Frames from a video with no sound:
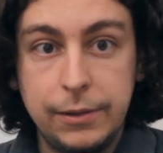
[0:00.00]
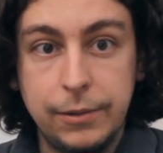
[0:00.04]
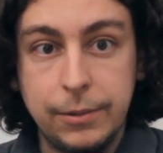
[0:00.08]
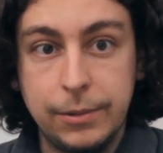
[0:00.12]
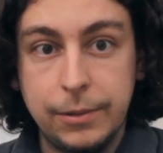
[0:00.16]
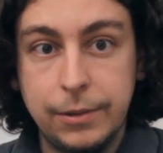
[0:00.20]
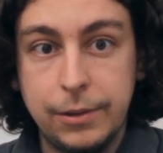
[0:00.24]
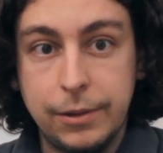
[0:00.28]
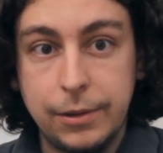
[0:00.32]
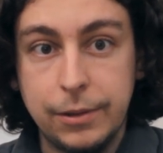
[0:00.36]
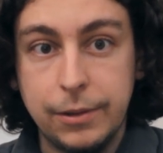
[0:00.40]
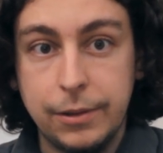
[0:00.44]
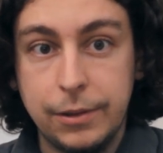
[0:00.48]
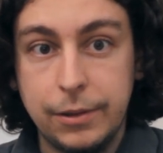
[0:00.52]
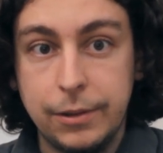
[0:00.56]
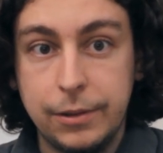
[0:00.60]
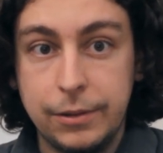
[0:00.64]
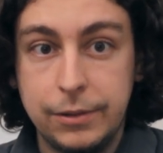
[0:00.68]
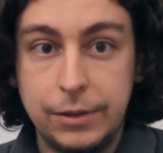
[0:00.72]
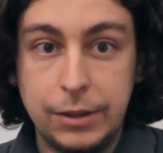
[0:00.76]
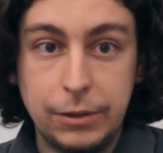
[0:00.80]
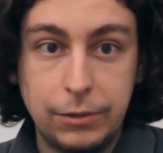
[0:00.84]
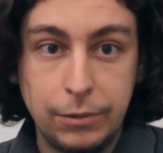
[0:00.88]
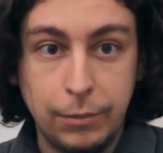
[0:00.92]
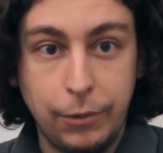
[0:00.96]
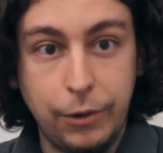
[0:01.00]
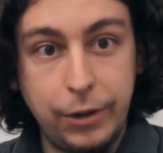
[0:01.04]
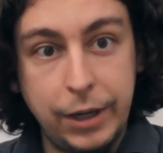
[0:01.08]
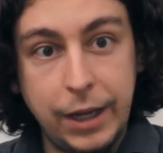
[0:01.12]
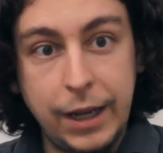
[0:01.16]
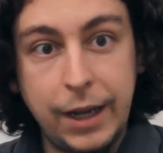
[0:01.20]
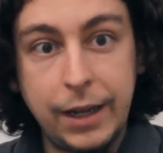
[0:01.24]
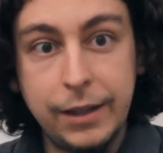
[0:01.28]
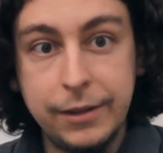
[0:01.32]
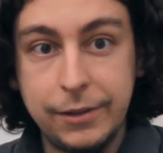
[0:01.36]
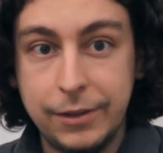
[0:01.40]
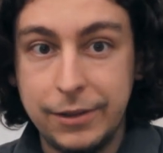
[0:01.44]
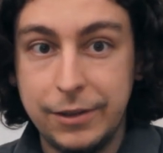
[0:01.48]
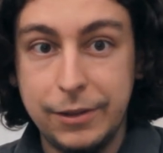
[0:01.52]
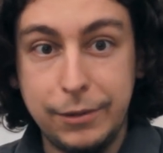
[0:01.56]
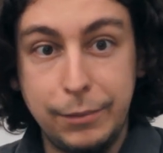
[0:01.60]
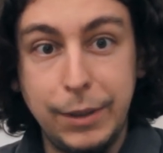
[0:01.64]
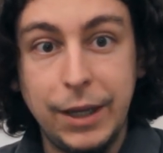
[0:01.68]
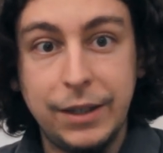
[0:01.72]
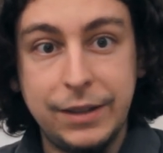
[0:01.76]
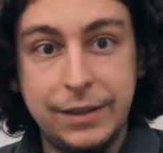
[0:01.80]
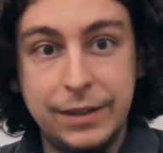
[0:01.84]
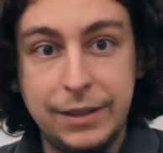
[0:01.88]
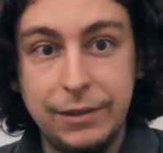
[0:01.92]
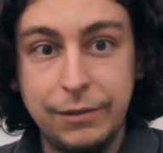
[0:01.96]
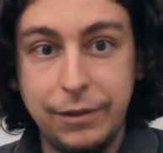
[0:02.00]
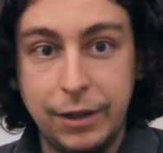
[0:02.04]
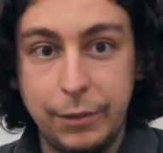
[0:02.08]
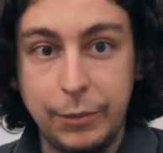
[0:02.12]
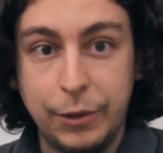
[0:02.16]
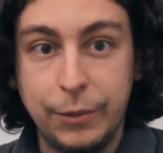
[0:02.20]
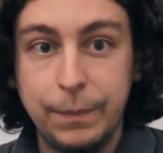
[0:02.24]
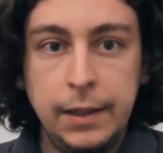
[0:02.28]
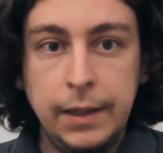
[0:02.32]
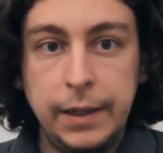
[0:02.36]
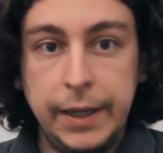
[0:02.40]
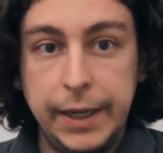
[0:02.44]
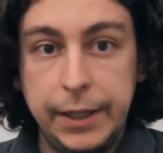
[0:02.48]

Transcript: donc euh, si tu me regardes, euh, merci vraiment.